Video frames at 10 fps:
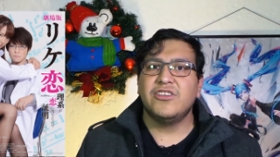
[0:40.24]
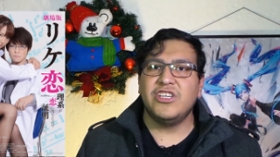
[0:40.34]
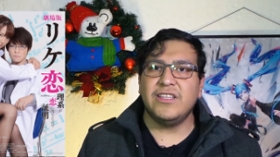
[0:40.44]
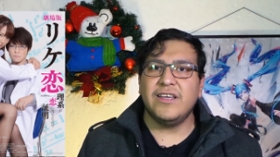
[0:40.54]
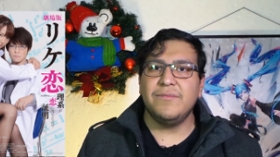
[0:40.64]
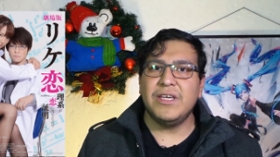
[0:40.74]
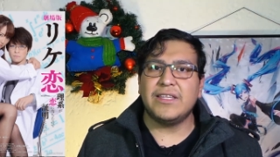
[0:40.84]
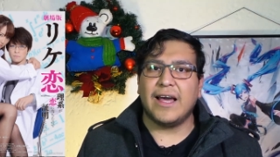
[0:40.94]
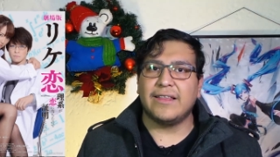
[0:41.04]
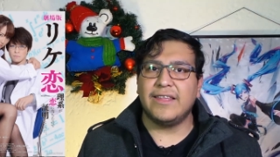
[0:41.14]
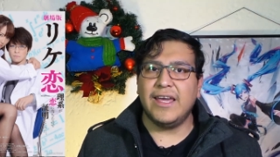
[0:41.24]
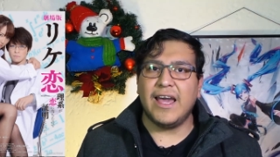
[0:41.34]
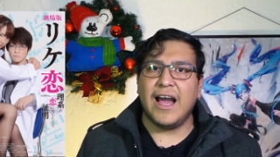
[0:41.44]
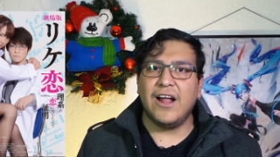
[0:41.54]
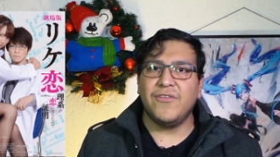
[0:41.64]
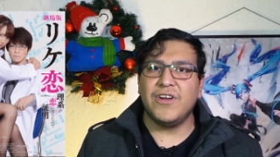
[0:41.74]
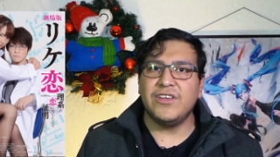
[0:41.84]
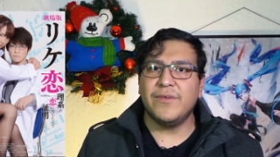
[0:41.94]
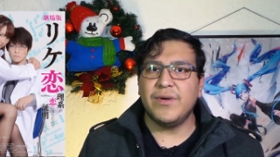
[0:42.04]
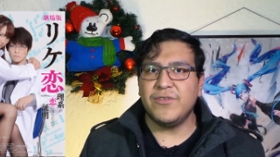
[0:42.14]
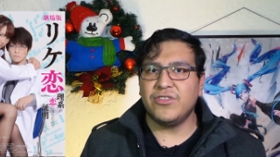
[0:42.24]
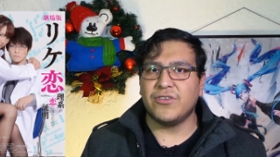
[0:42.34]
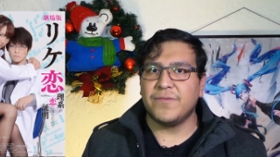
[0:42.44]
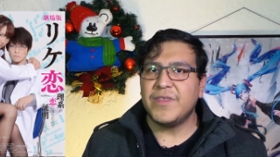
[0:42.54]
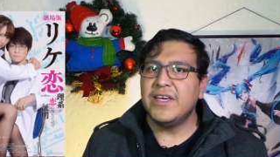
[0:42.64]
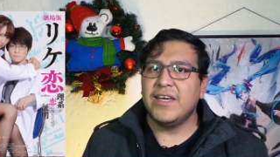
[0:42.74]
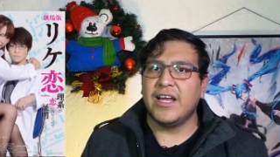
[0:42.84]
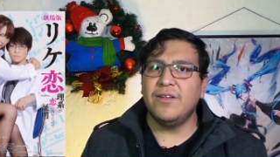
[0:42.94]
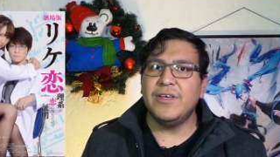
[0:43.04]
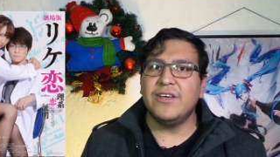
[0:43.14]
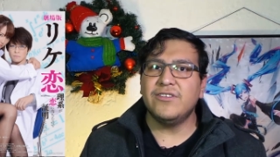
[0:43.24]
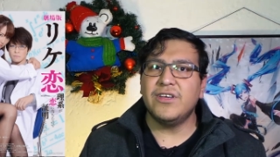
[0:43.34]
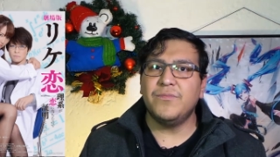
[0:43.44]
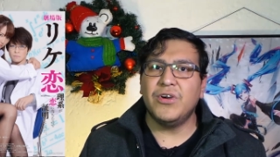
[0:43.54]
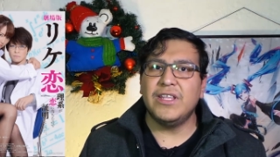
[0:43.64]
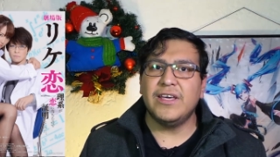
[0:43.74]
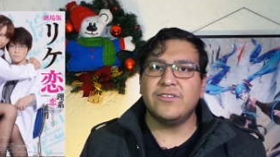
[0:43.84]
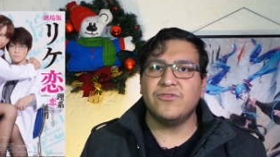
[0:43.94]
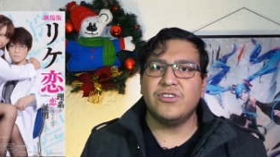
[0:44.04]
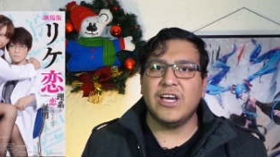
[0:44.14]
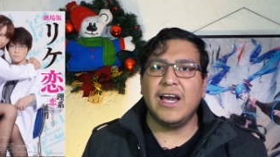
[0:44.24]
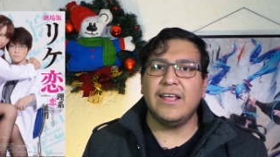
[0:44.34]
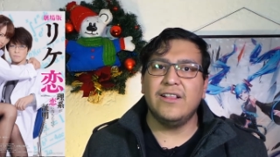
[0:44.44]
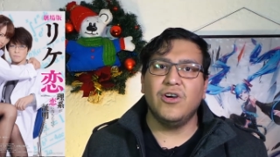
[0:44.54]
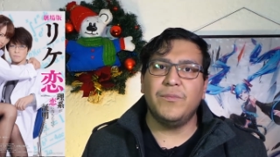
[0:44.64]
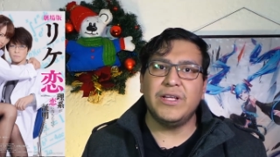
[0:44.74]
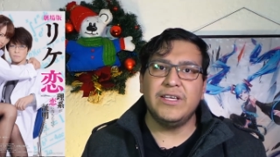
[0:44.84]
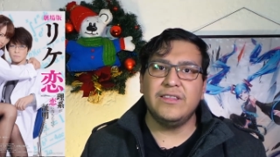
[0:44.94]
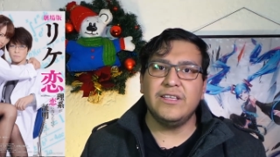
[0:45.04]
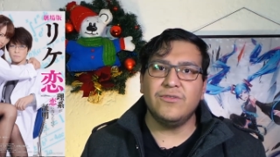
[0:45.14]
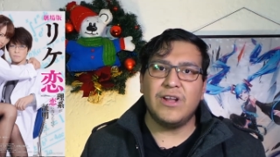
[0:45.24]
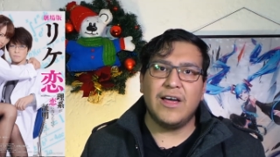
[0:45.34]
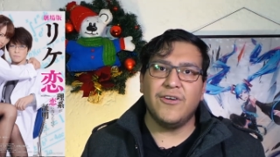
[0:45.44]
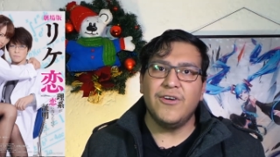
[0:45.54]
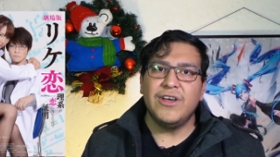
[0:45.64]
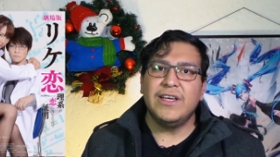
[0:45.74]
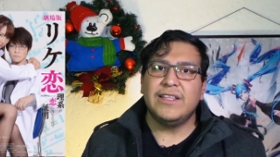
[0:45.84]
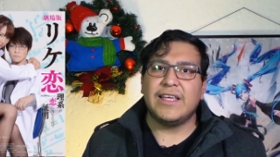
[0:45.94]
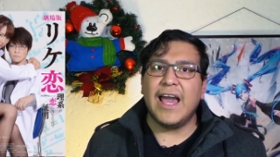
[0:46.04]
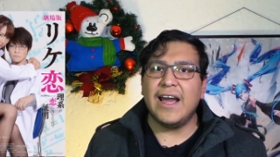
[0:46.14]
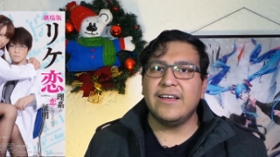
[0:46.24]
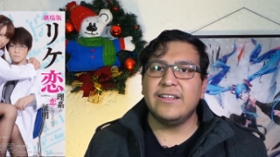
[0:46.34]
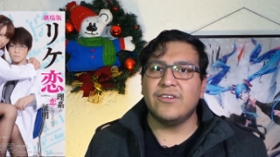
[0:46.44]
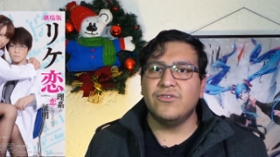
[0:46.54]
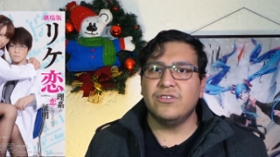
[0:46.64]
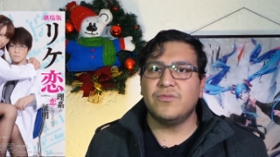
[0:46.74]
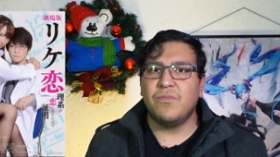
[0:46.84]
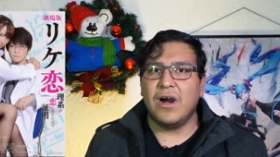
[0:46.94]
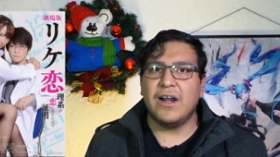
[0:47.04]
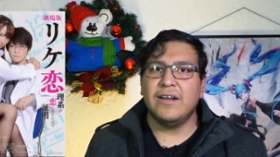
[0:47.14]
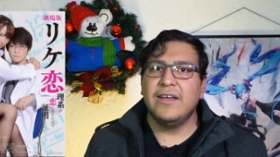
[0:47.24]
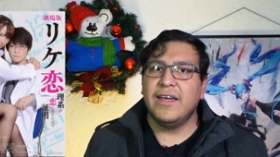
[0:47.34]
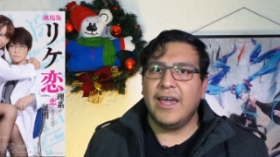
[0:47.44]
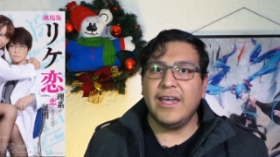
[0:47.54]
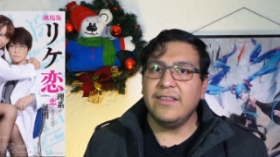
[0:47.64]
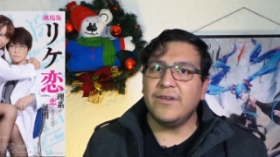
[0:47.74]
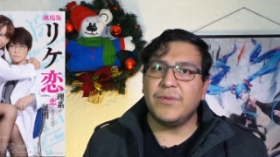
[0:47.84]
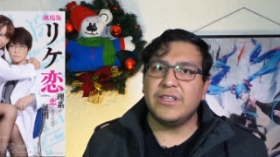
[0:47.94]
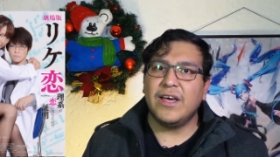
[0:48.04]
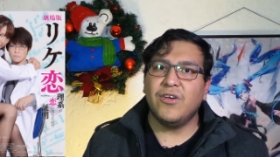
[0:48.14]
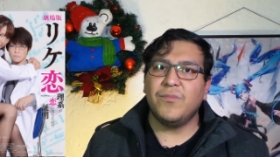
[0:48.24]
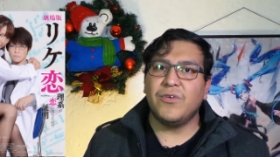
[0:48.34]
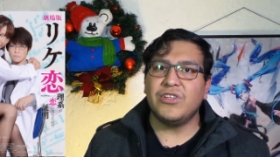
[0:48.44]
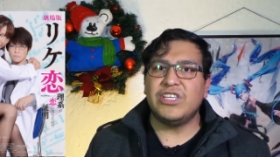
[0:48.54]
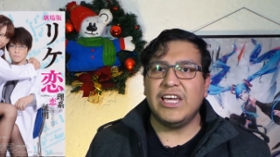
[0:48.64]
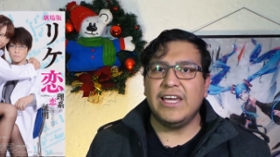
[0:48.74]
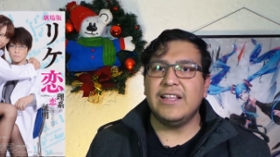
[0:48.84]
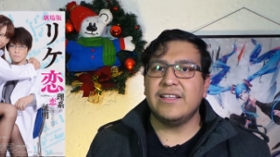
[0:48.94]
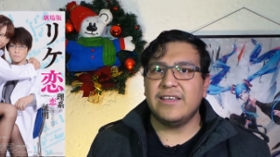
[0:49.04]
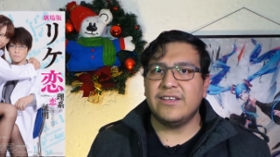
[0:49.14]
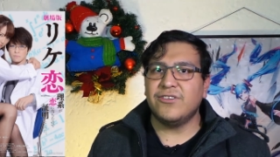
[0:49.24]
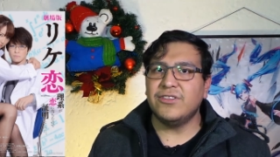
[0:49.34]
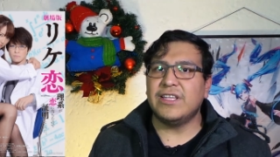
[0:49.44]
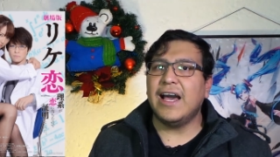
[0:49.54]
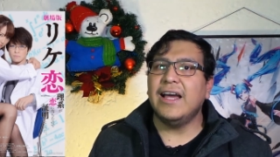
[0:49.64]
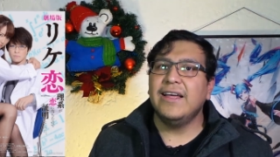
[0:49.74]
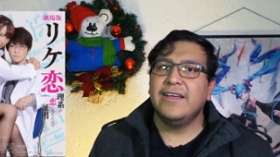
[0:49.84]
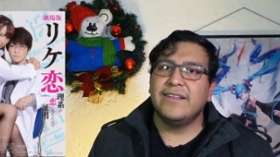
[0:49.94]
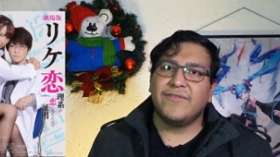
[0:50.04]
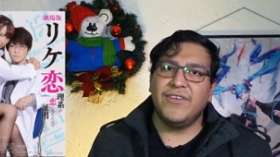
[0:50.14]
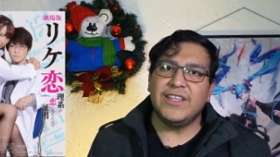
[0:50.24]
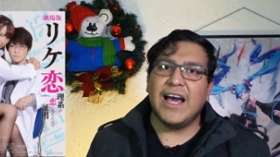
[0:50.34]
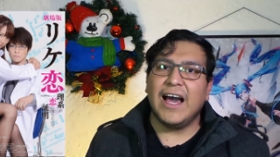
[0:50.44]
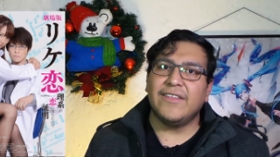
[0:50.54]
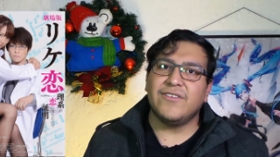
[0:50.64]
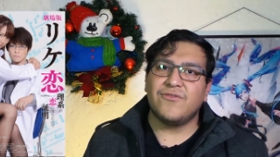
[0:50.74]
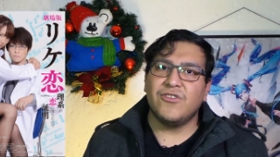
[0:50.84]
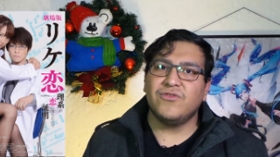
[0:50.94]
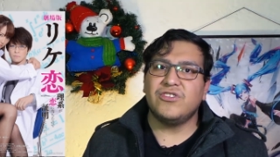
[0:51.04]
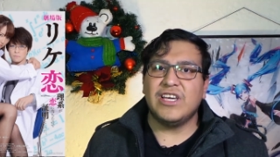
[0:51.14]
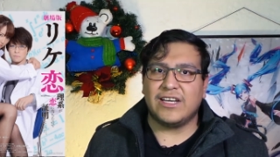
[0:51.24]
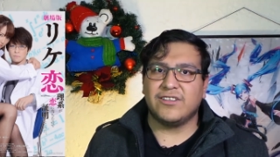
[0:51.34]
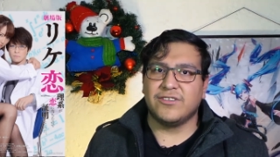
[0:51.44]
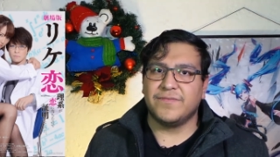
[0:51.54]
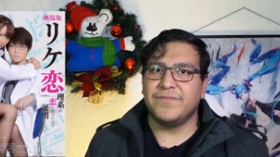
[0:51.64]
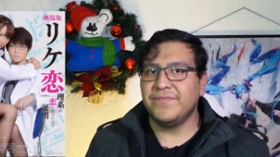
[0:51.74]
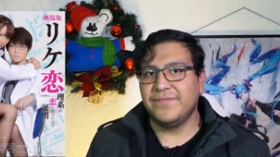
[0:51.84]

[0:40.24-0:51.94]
Shitemita de Alfred Yamamoto. El video se puede escuchar el opening titulado The Arin Uts Park e interpretado por J.J. Fit Up Rose Jackson.